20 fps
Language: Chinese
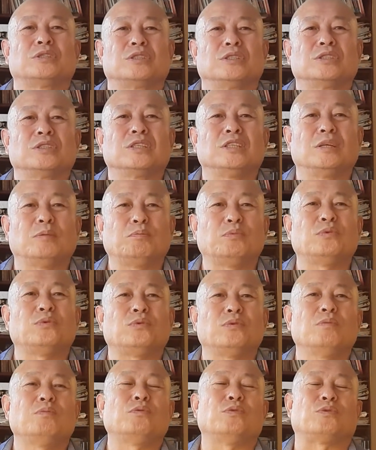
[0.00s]
使自己不
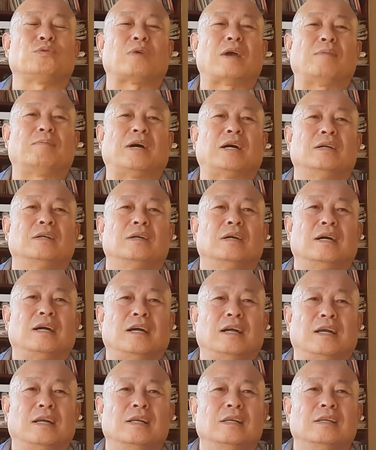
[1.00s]
虚不悬嘛，啊，